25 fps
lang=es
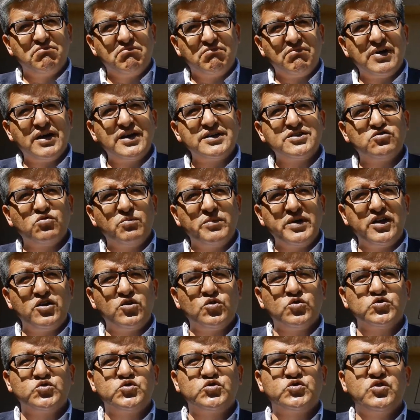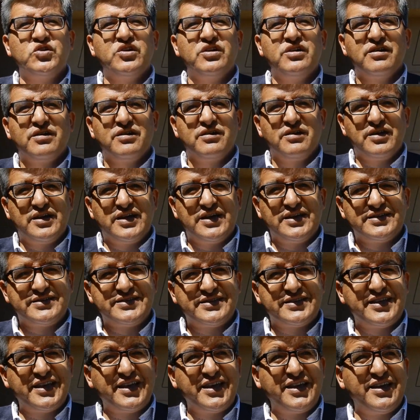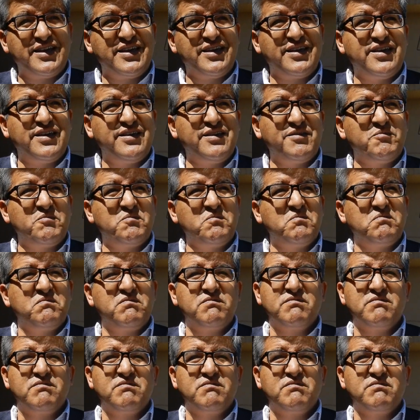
más o menos Doctor, este